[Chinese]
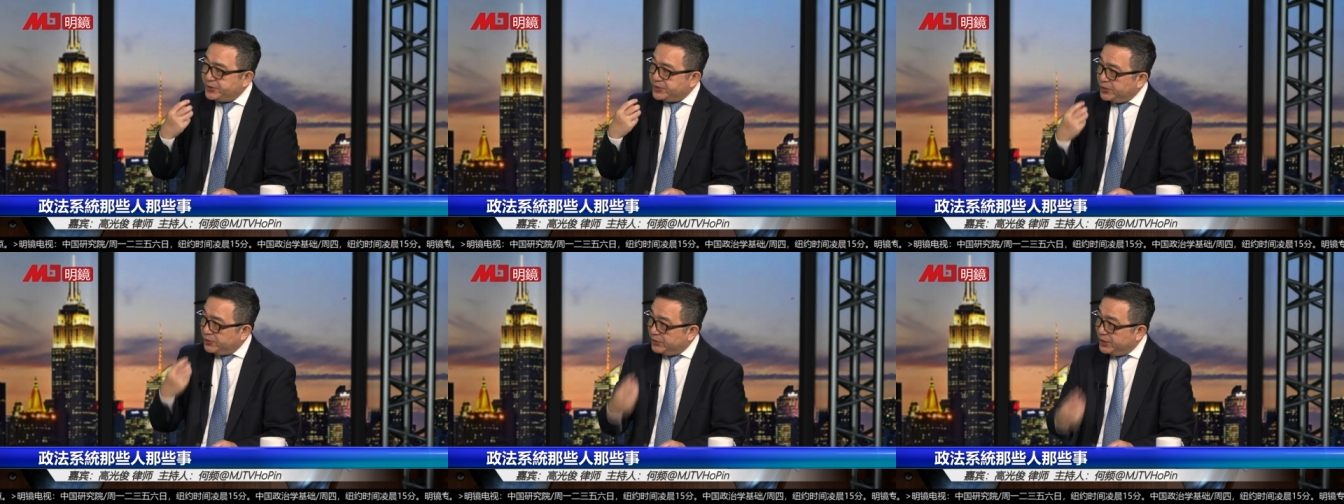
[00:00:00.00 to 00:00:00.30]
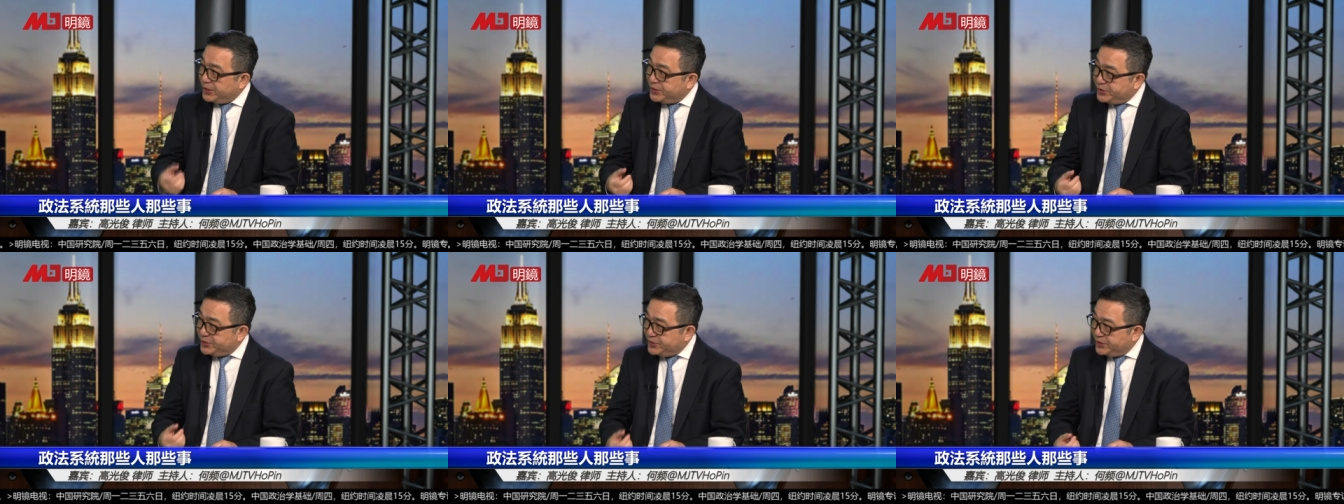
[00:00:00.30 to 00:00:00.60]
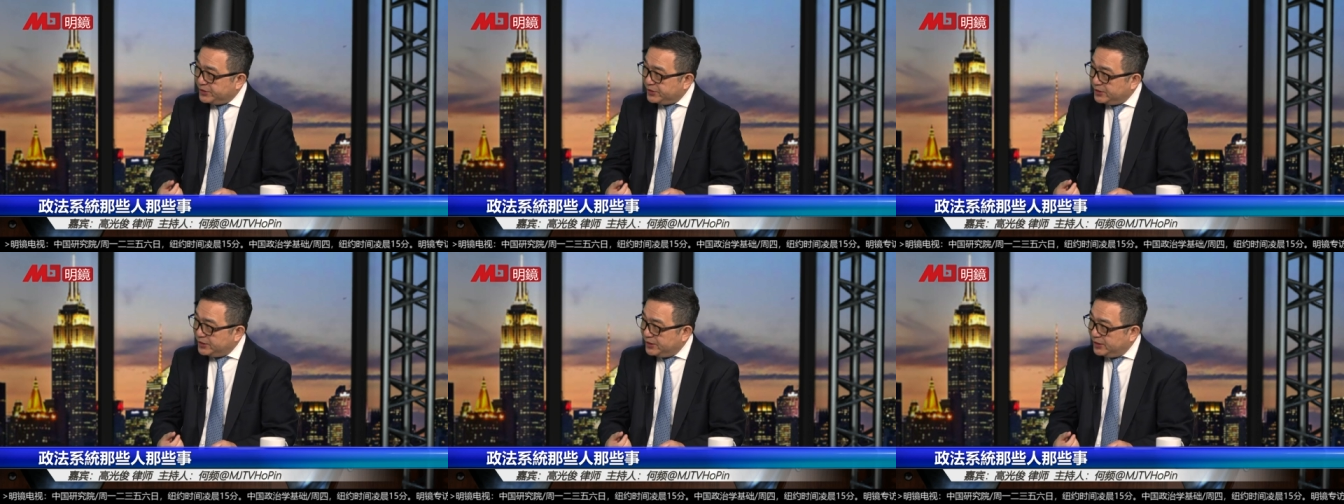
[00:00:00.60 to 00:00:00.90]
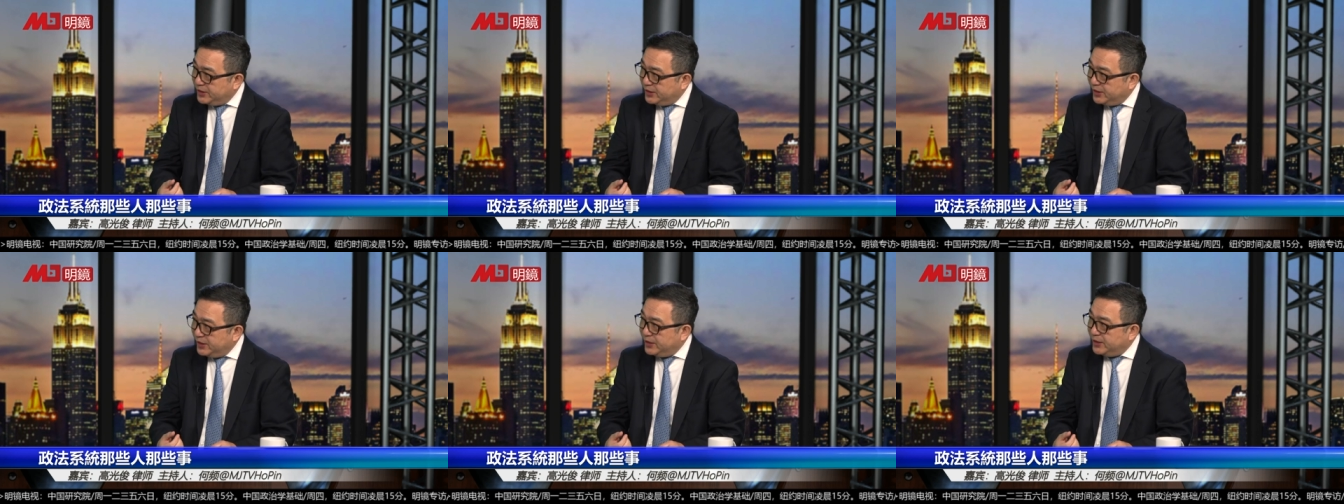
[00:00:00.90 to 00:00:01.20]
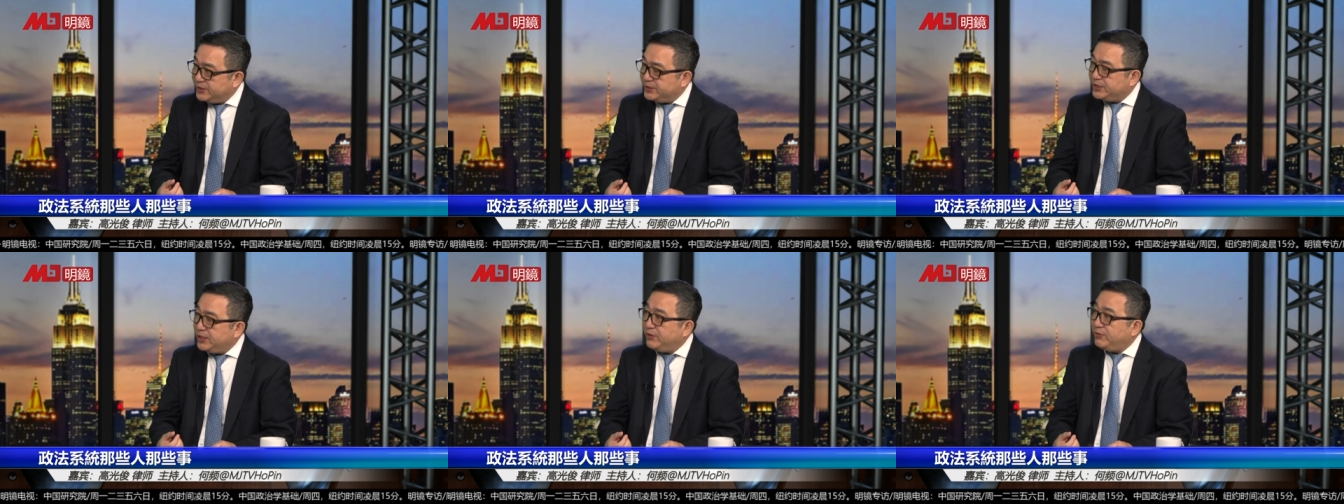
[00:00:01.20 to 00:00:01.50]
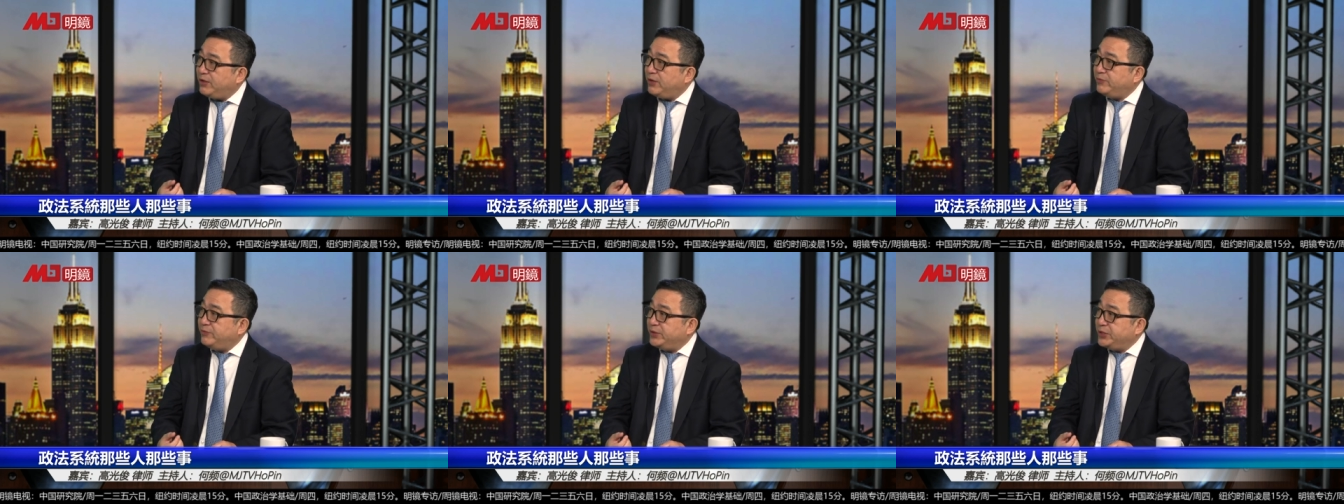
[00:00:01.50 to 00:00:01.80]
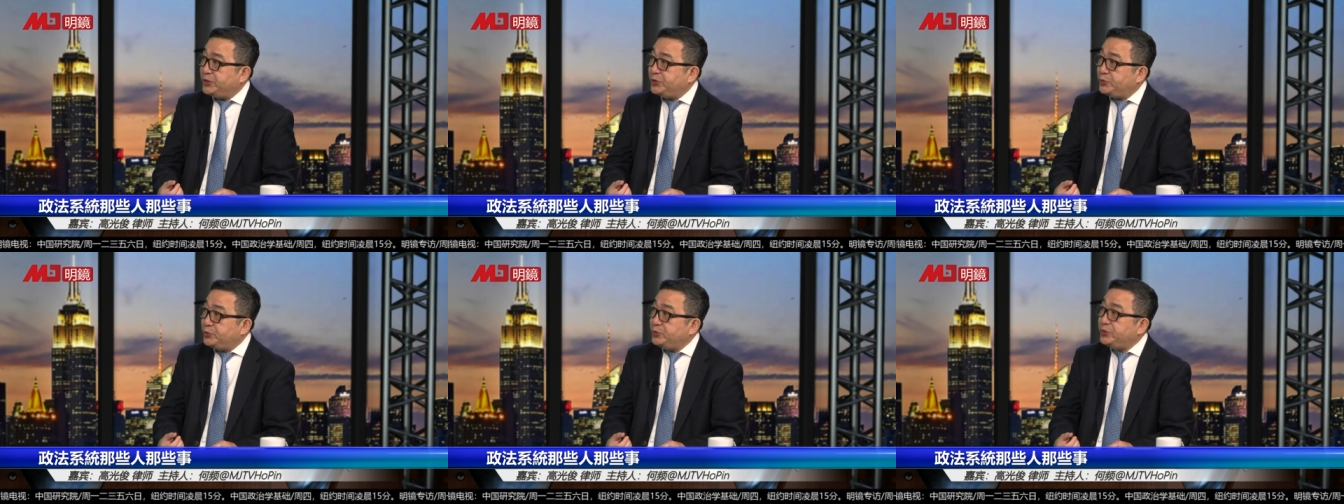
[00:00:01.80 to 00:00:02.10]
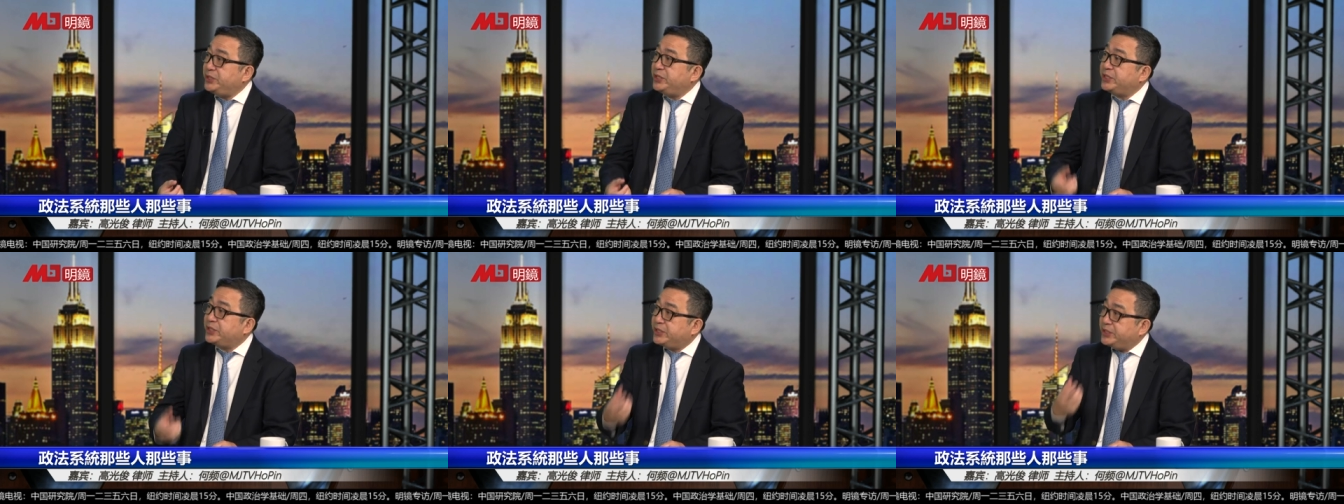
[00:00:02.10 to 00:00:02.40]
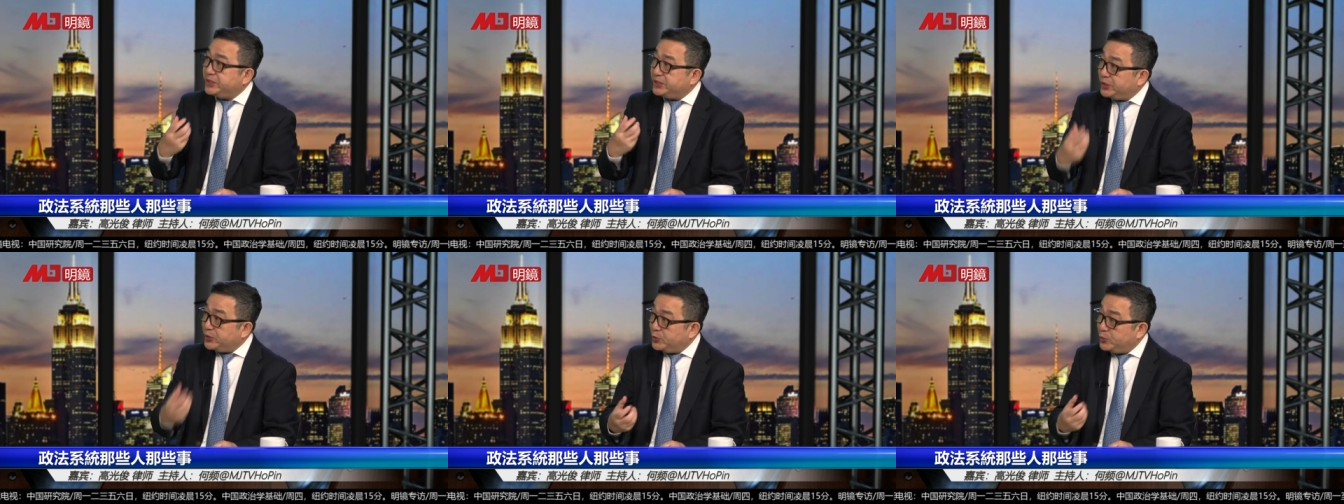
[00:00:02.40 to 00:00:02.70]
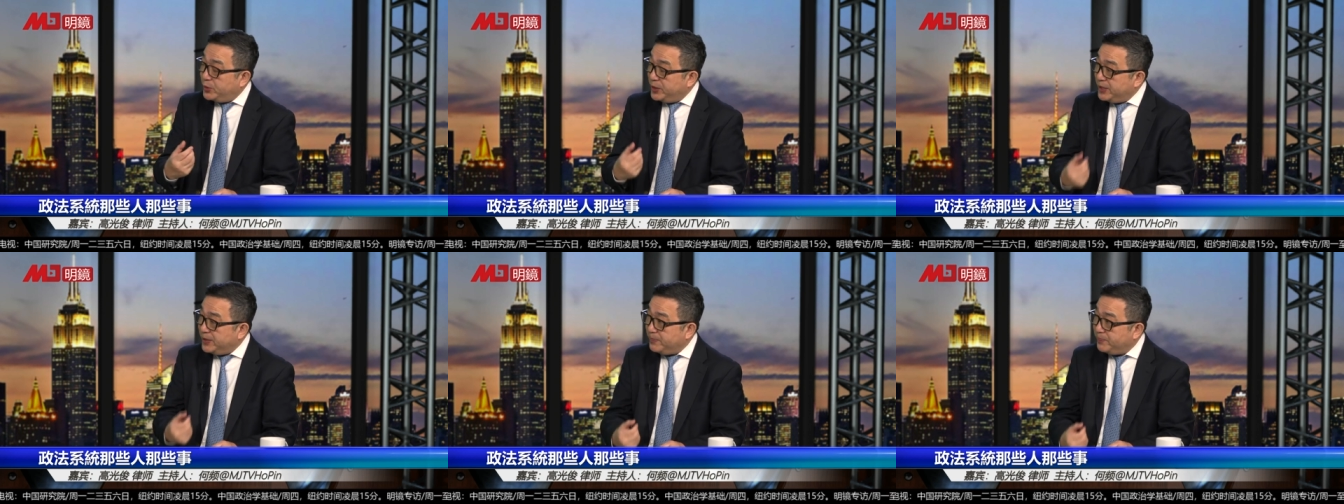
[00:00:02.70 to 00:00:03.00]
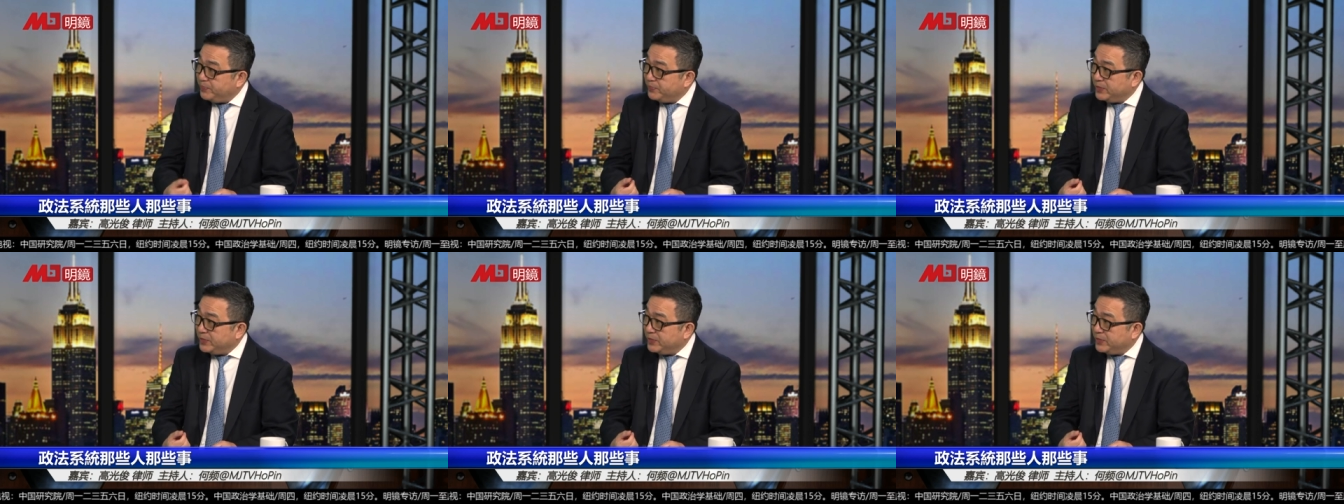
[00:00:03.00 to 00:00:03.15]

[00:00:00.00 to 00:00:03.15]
赵开志和政法委书记葛神坤